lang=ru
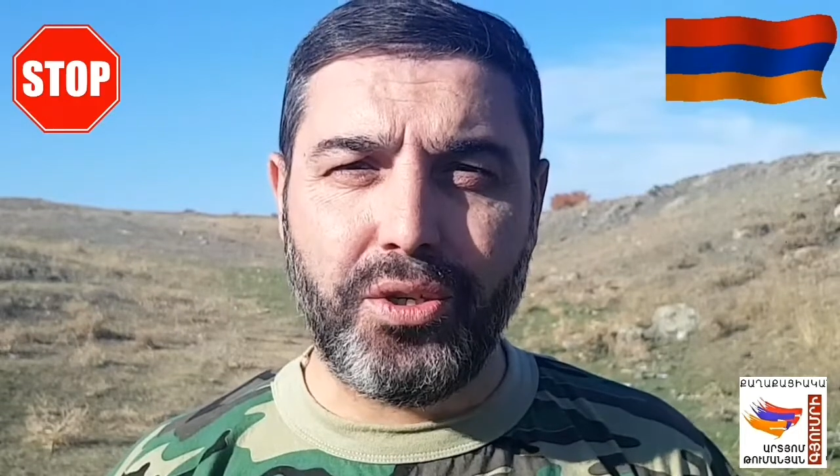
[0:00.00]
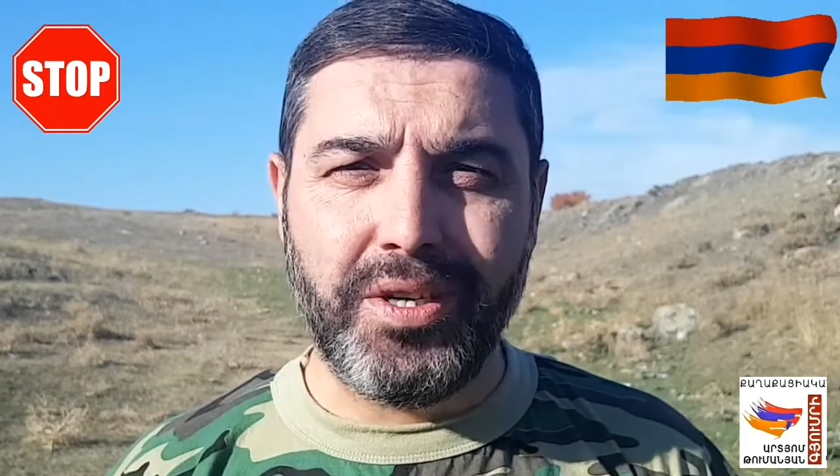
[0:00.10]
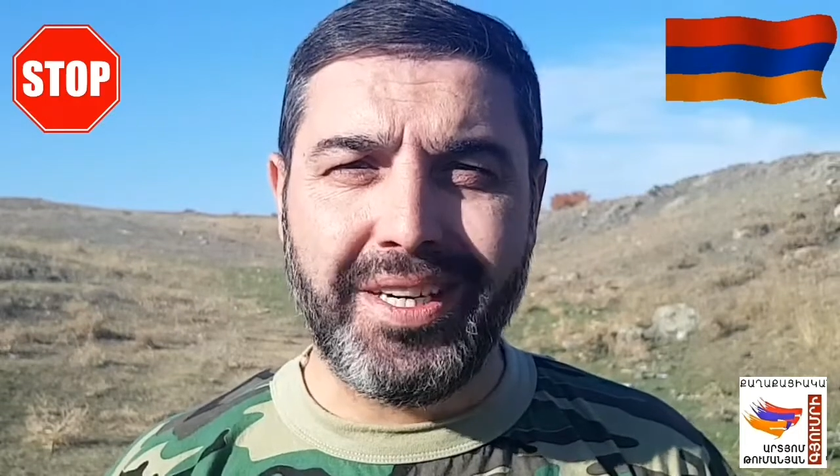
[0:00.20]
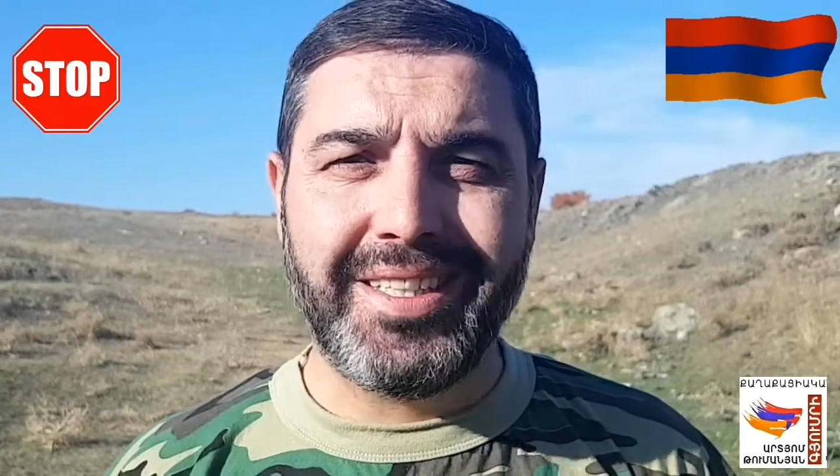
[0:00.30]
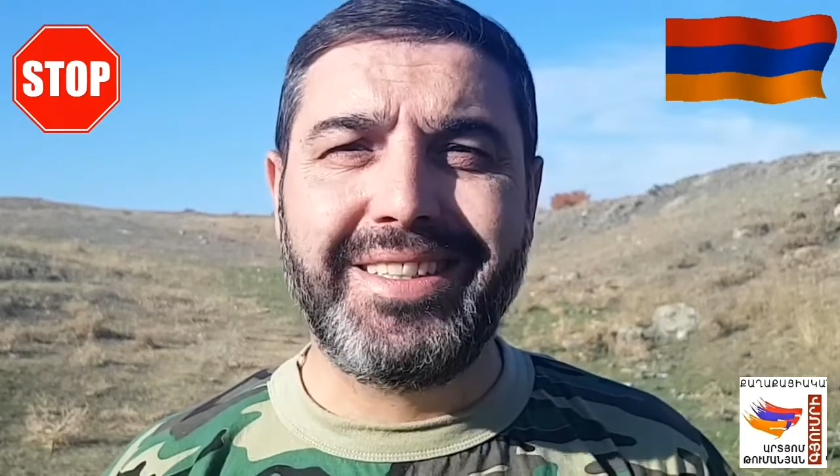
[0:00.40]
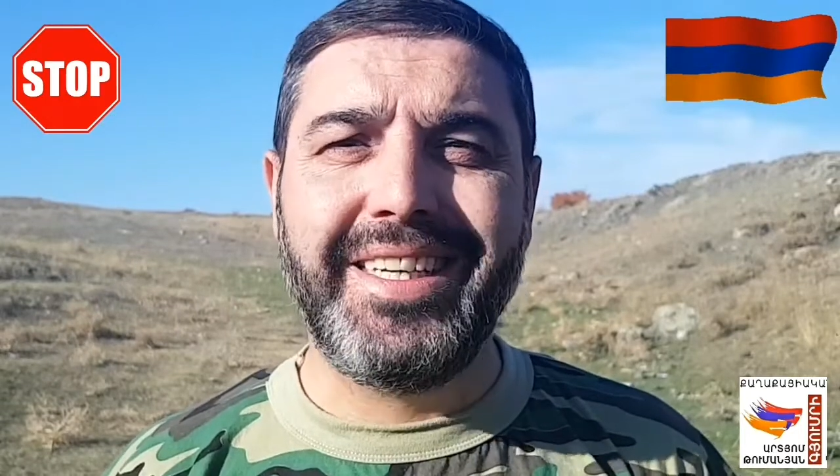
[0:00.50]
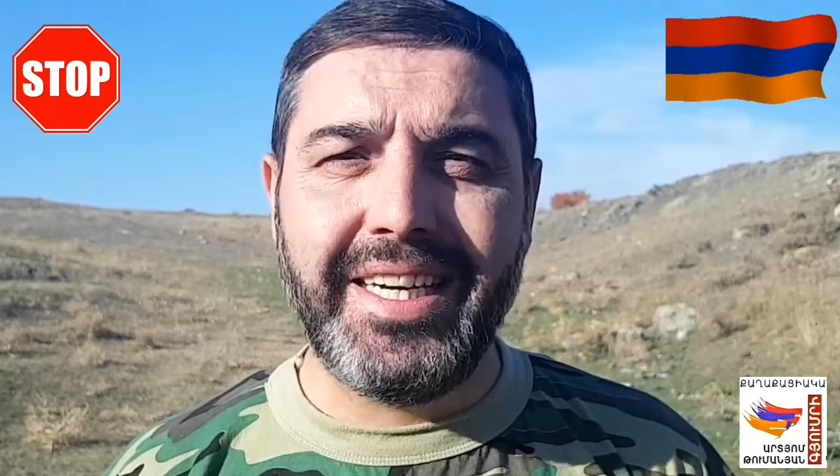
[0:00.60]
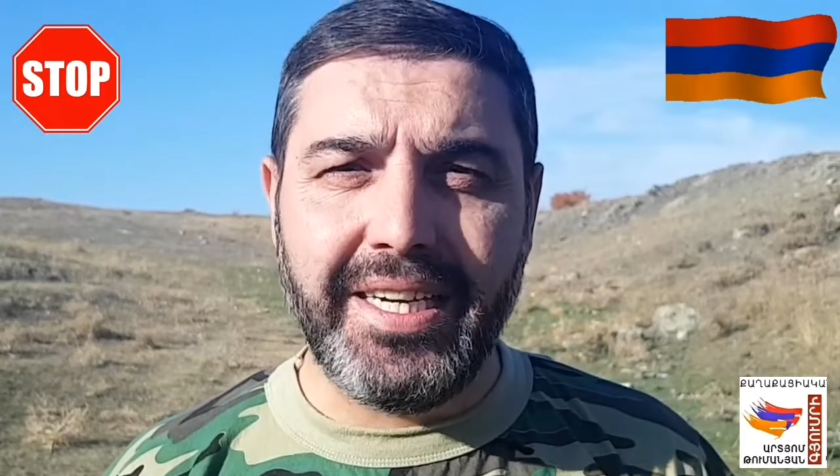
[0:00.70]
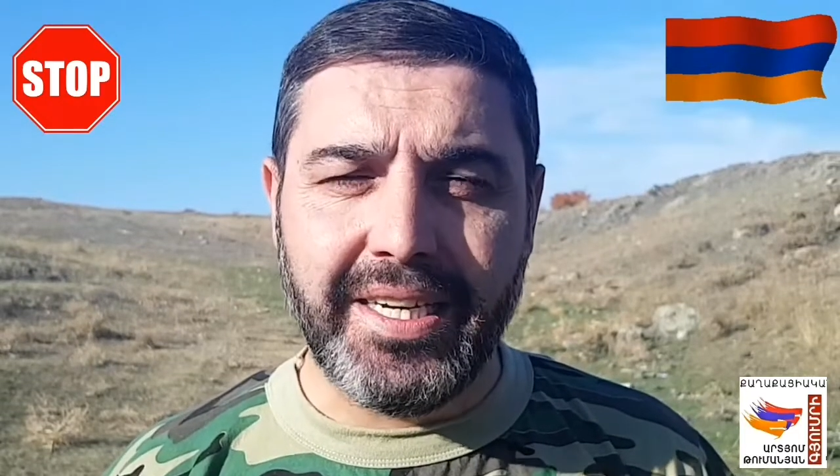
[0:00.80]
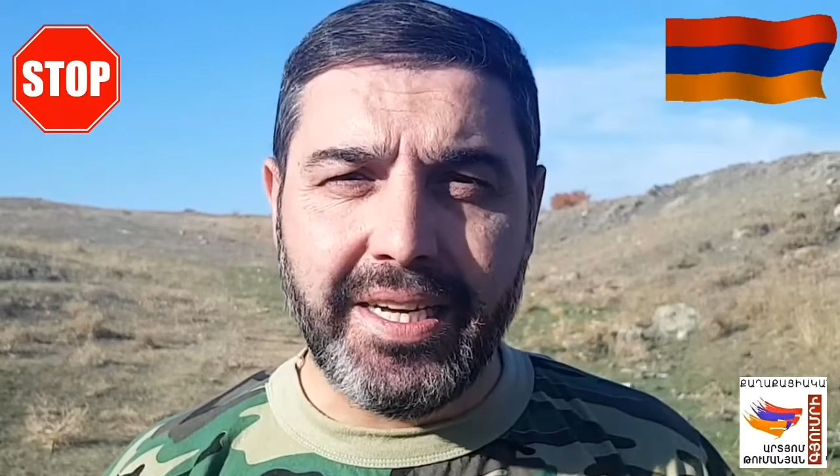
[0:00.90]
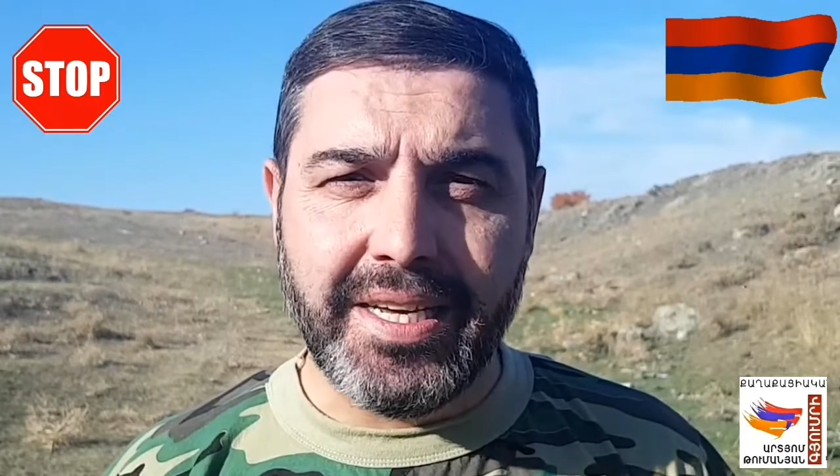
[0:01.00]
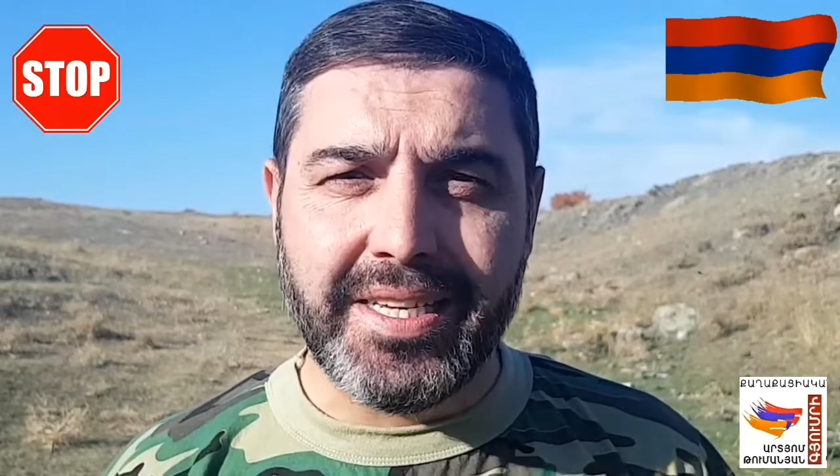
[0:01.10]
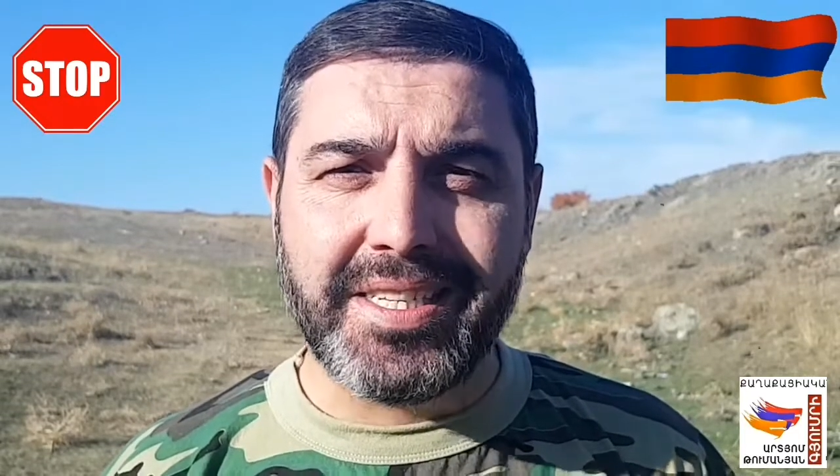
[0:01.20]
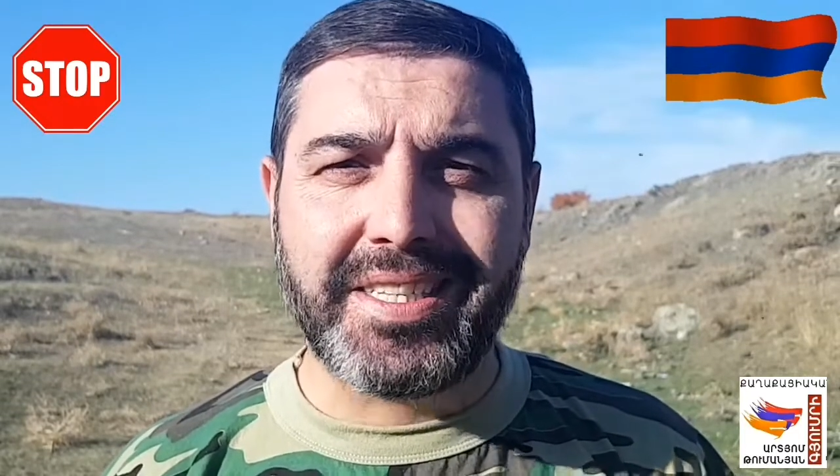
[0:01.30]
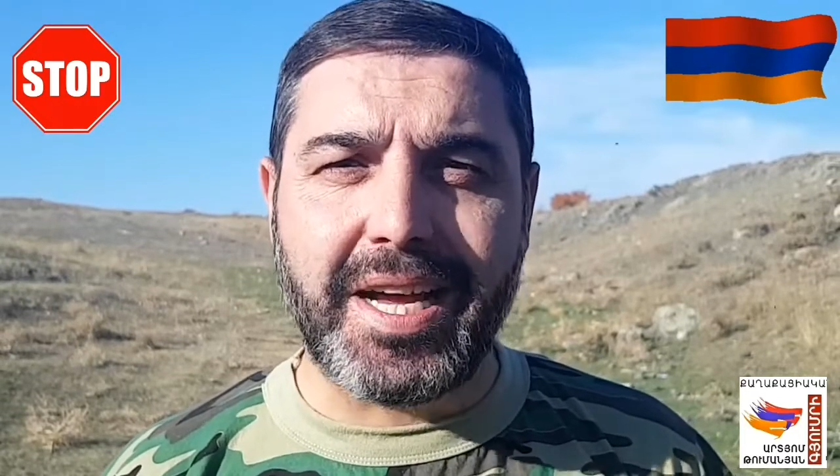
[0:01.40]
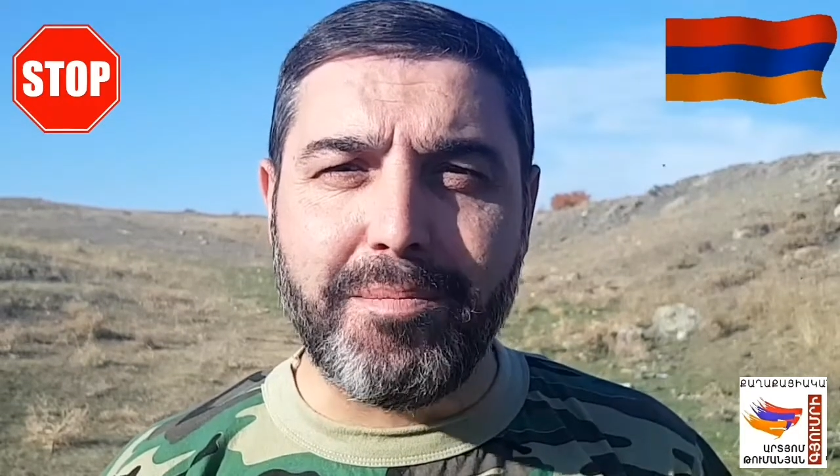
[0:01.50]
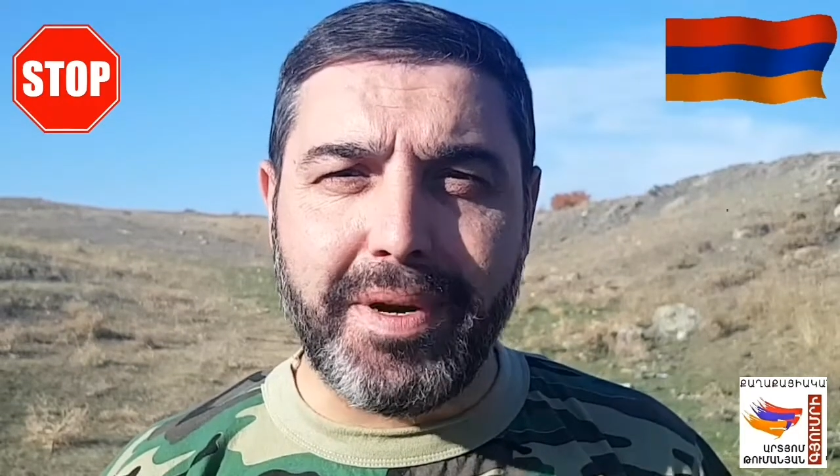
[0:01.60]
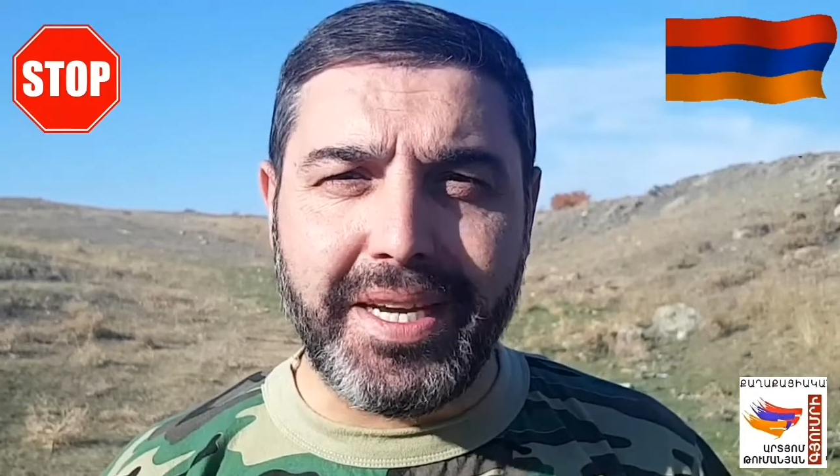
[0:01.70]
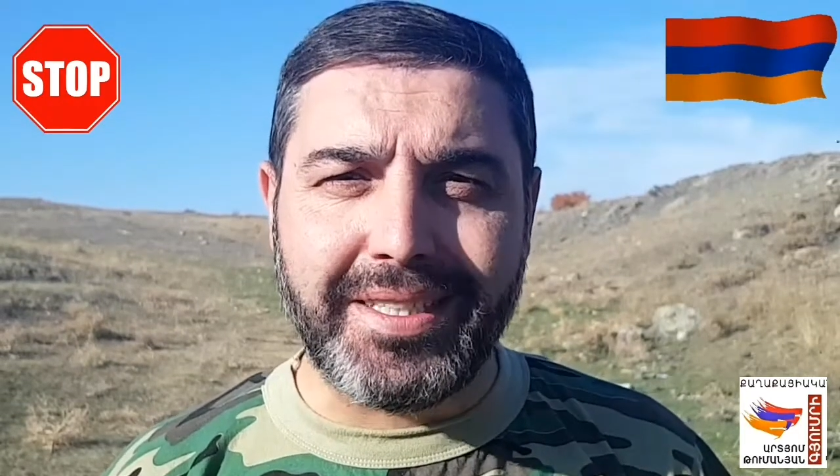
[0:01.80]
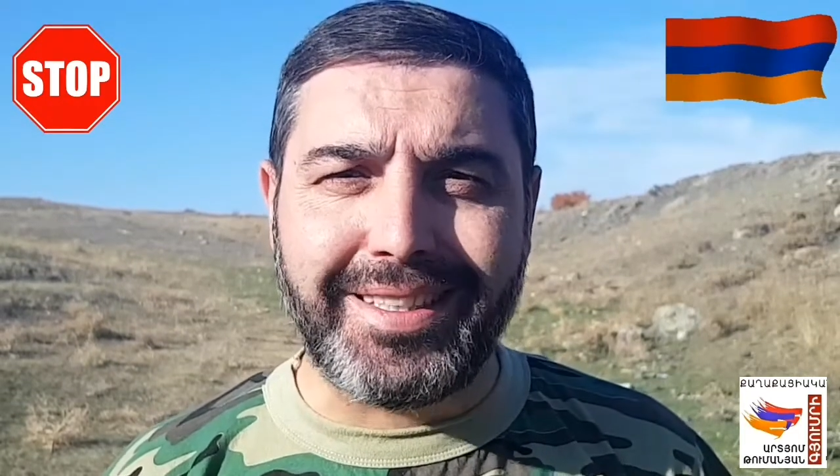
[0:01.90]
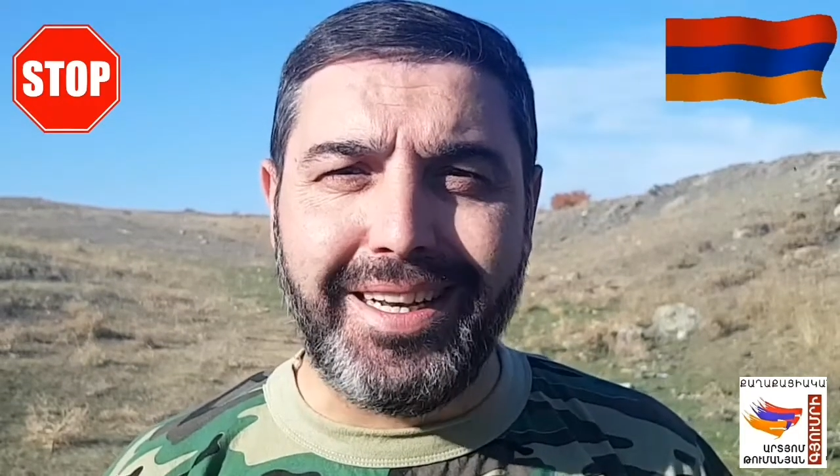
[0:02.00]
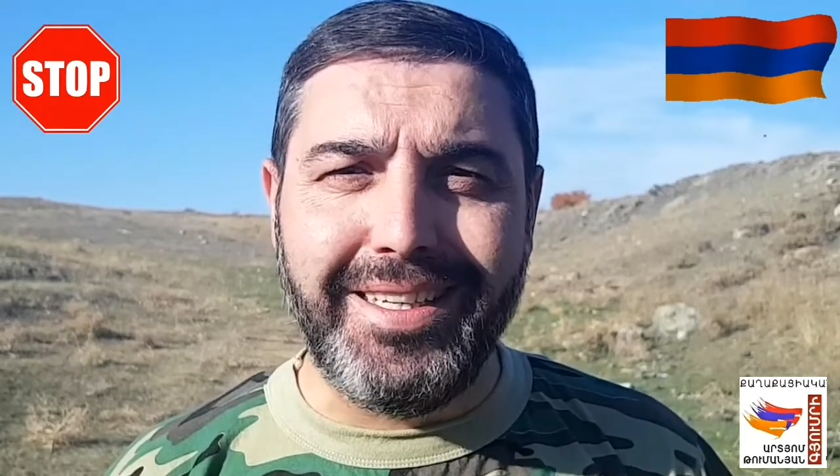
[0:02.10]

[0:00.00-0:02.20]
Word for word: что ты самая